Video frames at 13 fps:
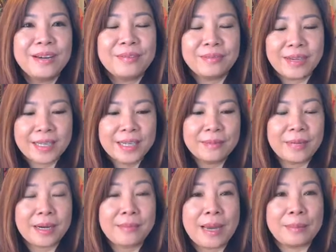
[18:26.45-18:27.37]
và khi
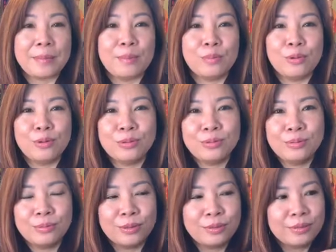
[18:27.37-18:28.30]
mà các bạn mà
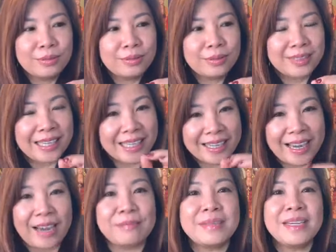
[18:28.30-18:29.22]
muốn muốn thiện
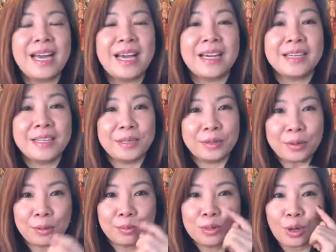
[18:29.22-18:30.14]
cảm với ai thì nó
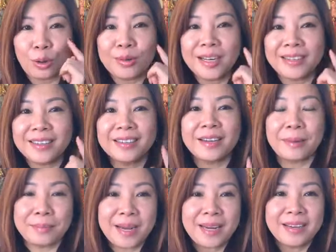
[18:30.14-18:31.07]
cũng trổ ra từ
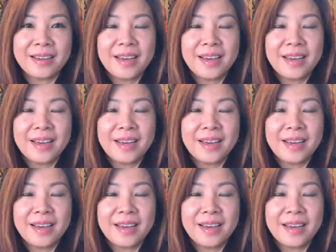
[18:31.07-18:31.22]
cặp mắt